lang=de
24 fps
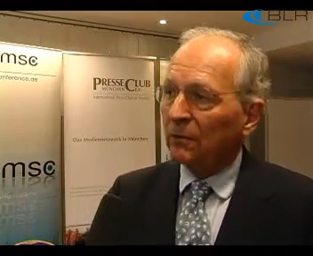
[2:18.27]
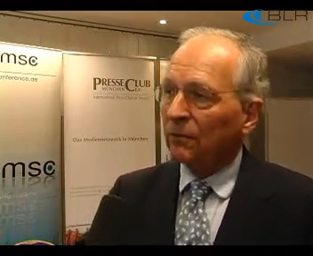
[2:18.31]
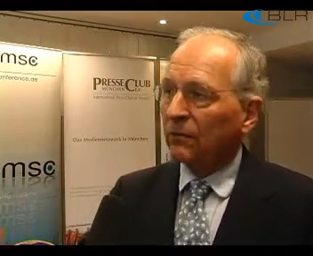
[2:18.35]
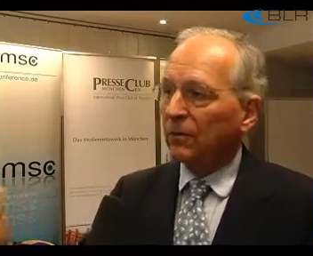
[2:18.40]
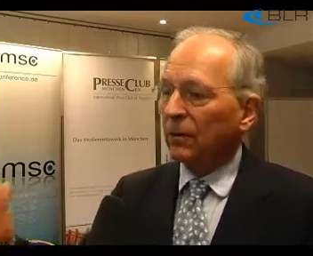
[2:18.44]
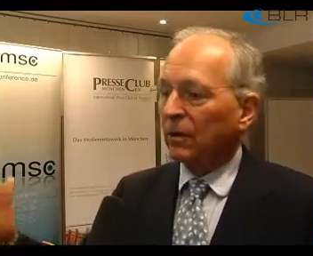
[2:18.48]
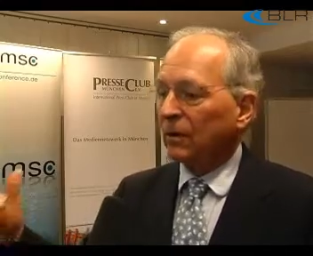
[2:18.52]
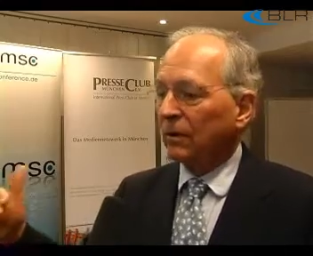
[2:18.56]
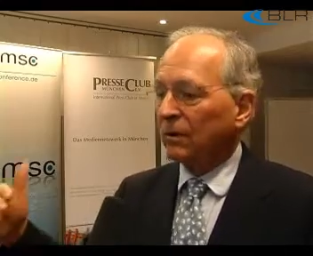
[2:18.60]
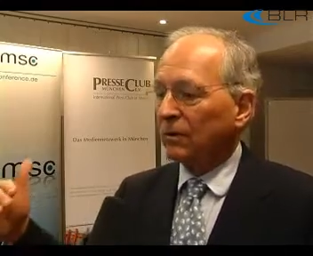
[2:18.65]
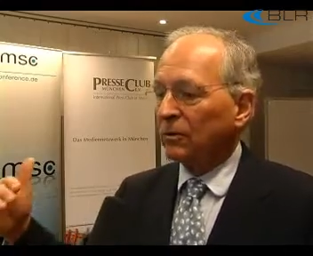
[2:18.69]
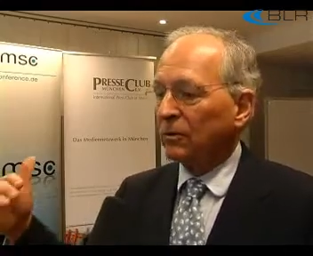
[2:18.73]

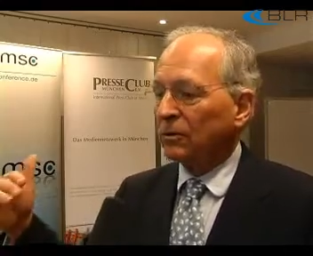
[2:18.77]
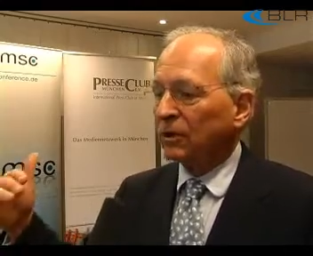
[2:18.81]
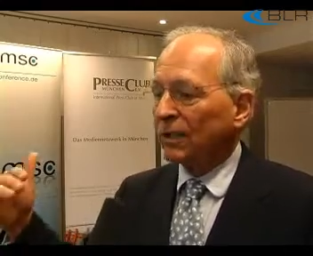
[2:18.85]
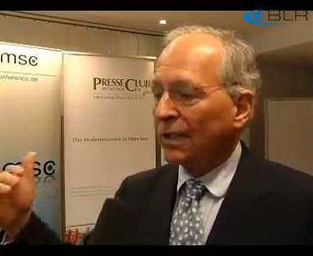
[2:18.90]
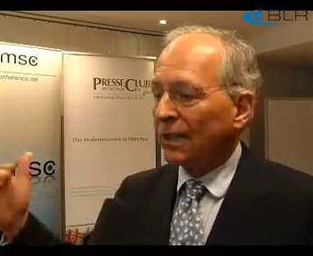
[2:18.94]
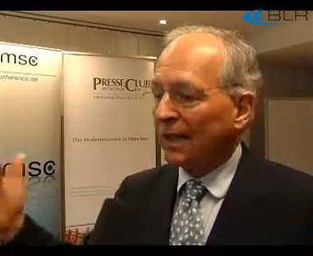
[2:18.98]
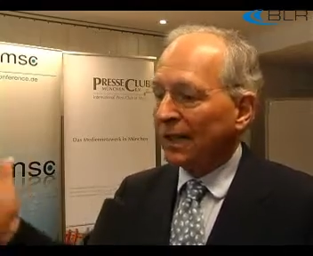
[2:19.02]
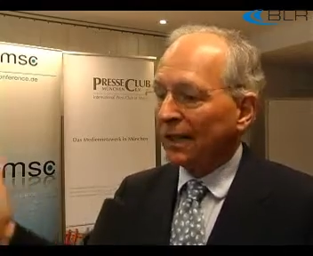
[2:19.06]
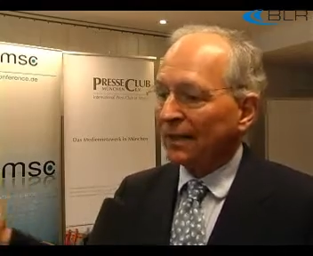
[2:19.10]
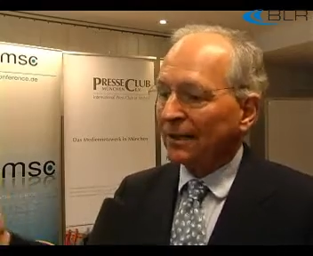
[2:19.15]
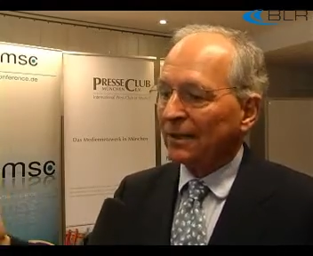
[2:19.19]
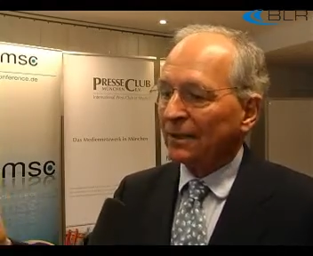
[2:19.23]
von
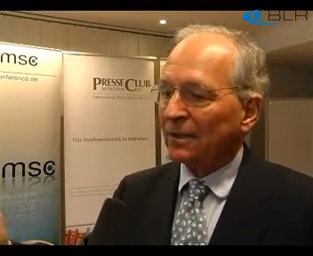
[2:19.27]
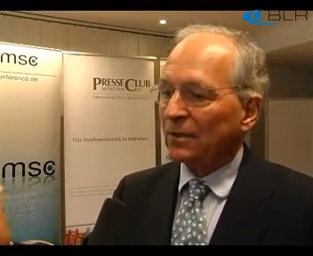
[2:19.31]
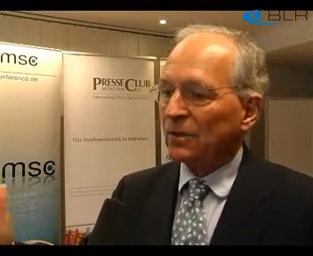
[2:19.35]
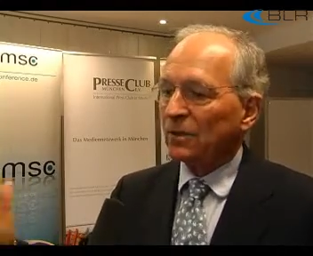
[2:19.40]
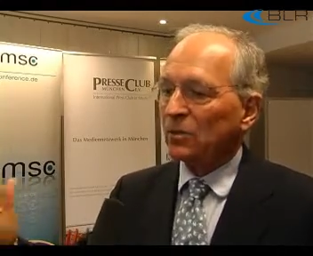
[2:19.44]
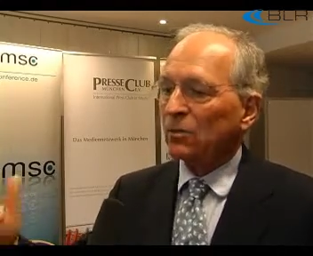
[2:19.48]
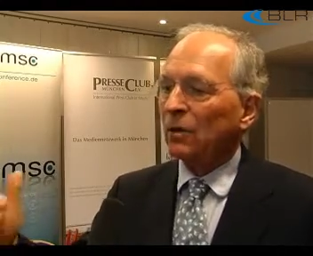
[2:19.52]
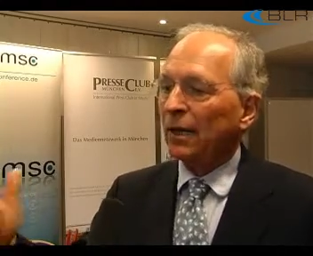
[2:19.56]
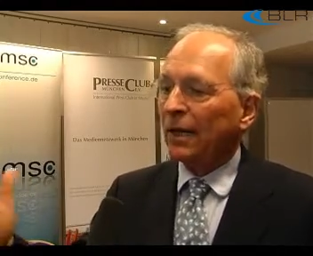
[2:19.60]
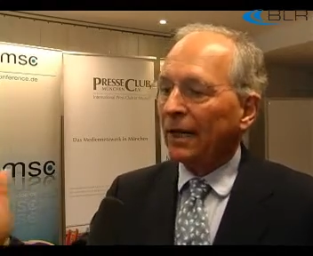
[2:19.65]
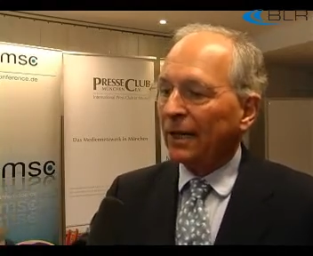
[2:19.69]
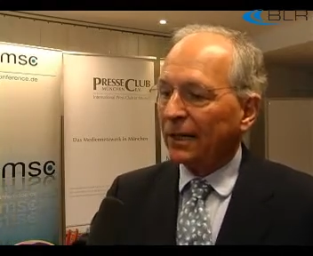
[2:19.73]
Staaten
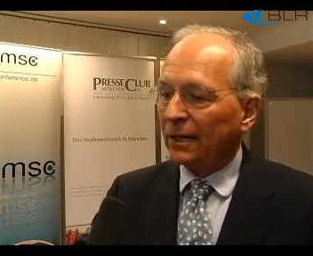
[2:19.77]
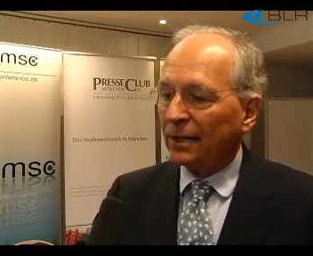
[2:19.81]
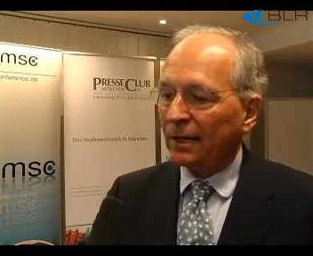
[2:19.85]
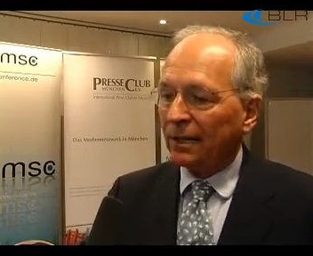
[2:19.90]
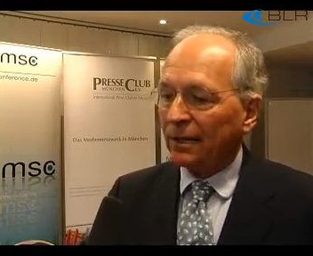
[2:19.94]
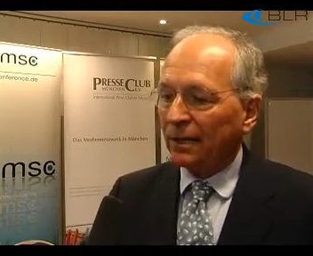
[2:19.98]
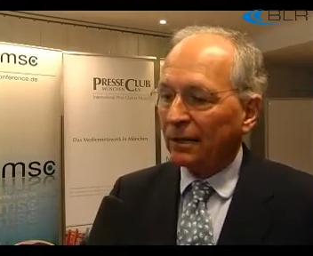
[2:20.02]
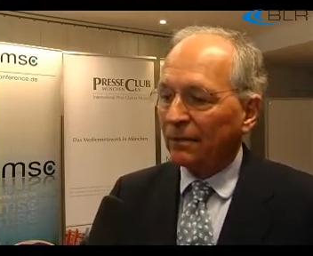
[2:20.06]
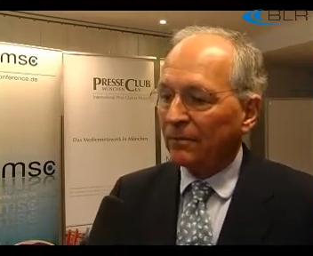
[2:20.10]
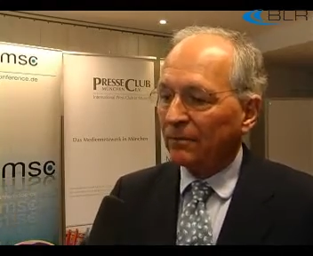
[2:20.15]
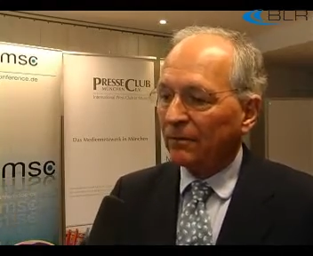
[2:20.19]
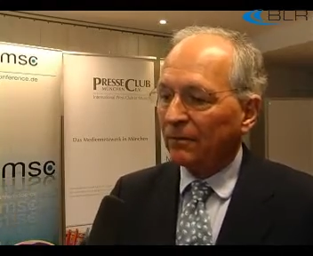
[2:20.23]
so
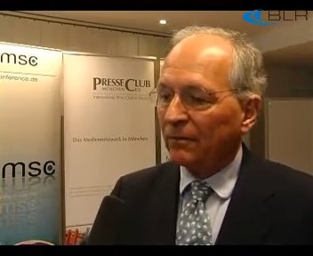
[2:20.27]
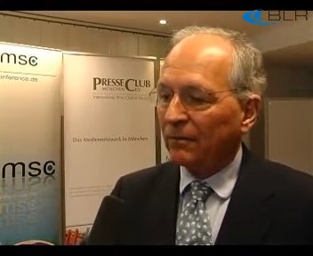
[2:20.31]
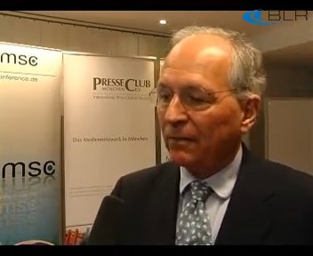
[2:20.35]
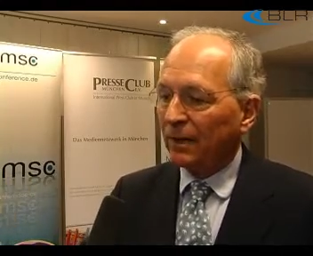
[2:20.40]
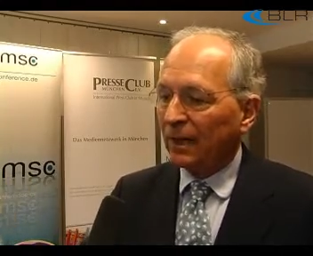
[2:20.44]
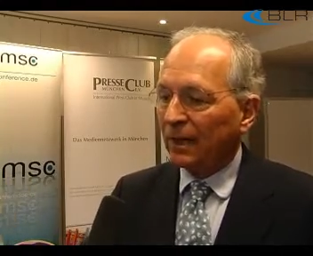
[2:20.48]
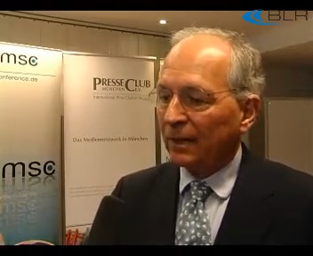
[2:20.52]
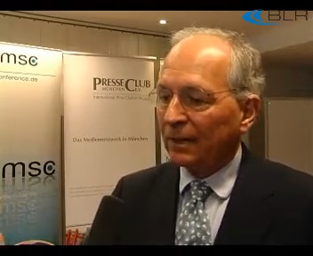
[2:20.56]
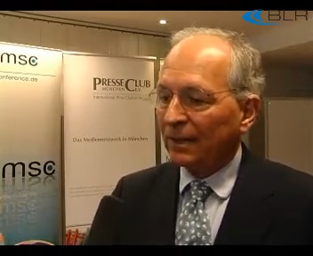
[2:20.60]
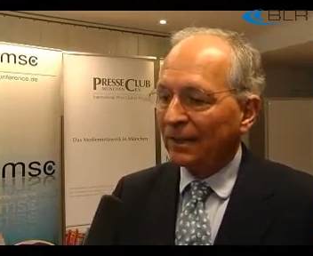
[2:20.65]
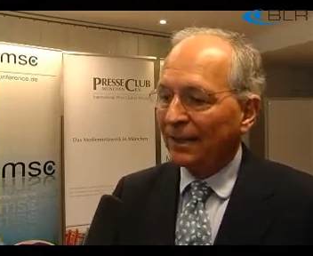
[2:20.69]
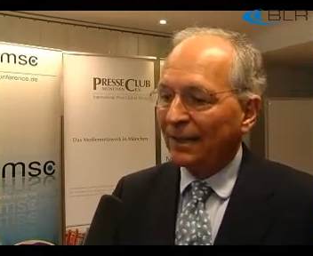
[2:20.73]
eingegriffen
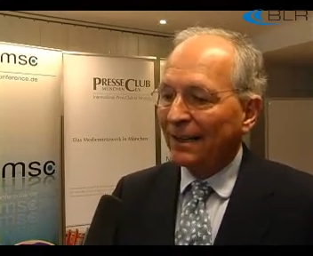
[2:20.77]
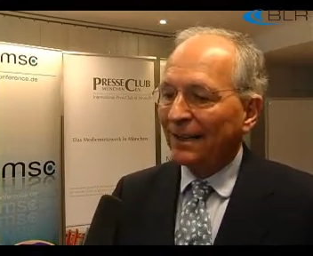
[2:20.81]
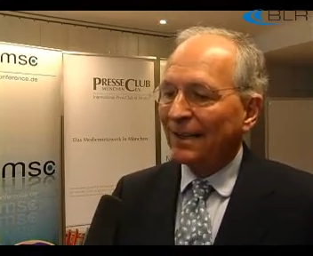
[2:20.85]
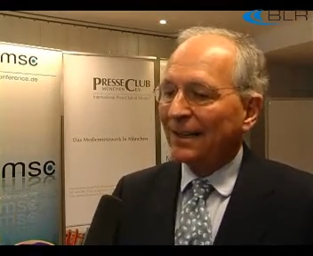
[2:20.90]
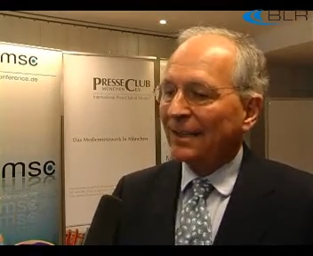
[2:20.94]
werden,